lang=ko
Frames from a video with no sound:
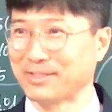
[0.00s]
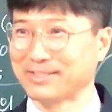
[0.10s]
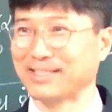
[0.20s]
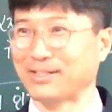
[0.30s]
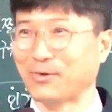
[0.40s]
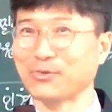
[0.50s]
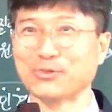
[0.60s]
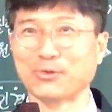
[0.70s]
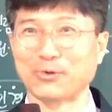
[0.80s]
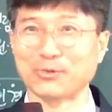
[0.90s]
제가
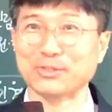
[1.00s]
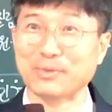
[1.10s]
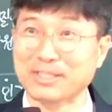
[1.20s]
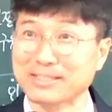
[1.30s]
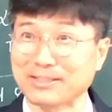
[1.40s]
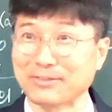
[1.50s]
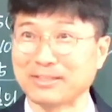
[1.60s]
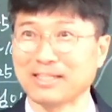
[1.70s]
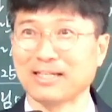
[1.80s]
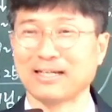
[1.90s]
오늘도 오전에 외쳤잖아요.
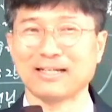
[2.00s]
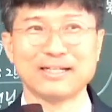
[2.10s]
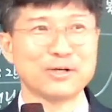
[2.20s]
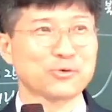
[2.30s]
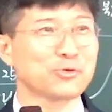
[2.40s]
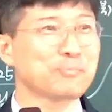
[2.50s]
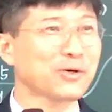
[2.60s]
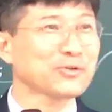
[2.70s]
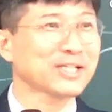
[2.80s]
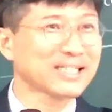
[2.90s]
이렇게
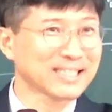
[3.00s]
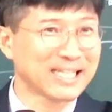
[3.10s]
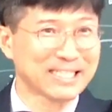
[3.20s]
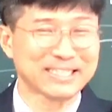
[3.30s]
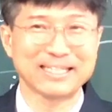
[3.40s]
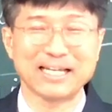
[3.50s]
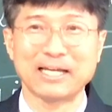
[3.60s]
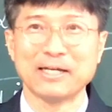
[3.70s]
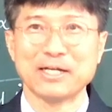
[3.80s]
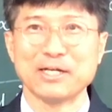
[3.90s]
구원받고 여기 앉아 계신데
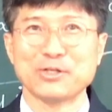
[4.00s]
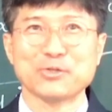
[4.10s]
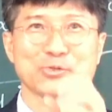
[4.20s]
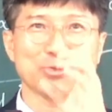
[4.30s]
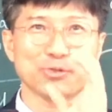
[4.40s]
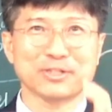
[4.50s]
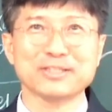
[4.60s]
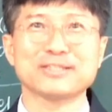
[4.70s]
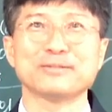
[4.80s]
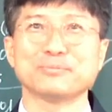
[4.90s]

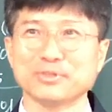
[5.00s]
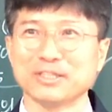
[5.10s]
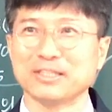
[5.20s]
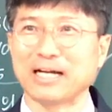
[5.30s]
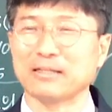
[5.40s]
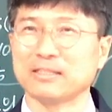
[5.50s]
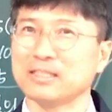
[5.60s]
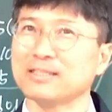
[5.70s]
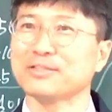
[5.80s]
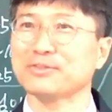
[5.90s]
수술를되시는 분이 한
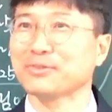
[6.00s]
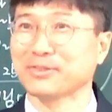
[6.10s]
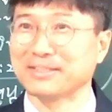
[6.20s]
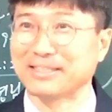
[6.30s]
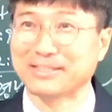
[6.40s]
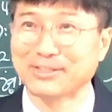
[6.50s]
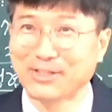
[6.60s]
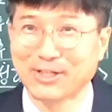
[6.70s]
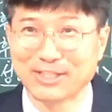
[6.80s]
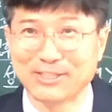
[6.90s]
2년 듣고 이제
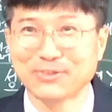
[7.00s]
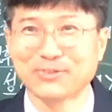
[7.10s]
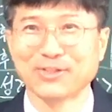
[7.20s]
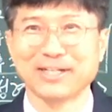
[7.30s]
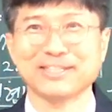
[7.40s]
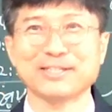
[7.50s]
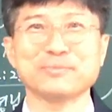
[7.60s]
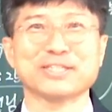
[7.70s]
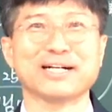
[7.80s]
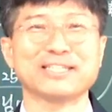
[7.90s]
설교를 2년 동안 아, 그러면
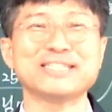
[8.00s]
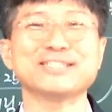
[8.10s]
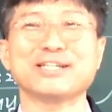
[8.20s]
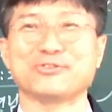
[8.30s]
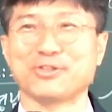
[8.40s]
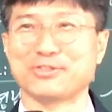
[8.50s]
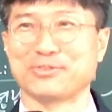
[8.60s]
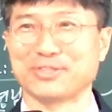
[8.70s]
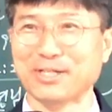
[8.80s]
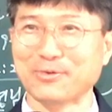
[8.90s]
제가 인정해 주겠어요.
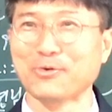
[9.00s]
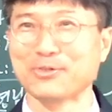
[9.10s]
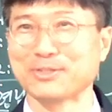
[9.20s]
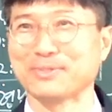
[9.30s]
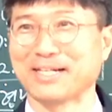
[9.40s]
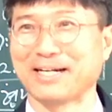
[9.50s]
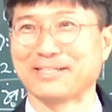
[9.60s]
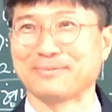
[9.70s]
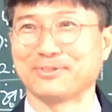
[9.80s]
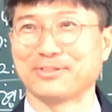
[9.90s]
최고 고집이
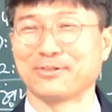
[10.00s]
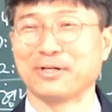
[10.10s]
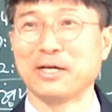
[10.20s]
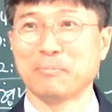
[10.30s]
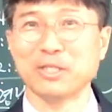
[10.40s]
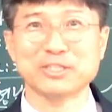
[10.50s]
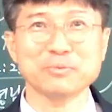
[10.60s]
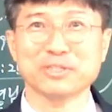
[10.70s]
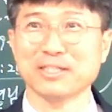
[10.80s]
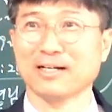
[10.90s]
강하신 분이라고.
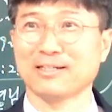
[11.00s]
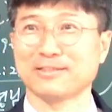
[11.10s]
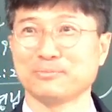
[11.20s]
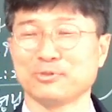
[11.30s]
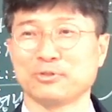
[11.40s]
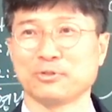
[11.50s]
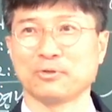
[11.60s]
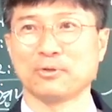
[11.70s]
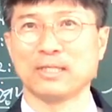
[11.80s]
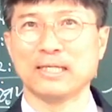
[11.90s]
맷집이 제일 강하신 분이죠.
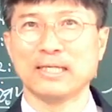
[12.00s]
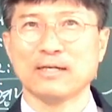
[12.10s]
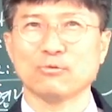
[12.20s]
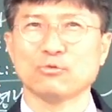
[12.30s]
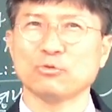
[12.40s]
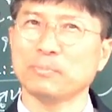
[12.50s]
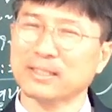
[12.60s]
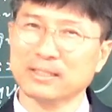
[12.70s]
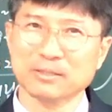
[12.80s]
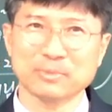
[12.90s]

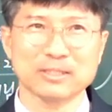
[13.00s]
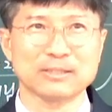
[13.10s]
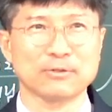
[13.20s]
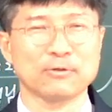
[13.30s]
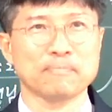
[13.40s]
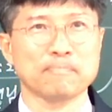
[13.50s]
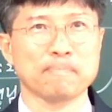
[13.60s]
구원받았으면 글쎄요.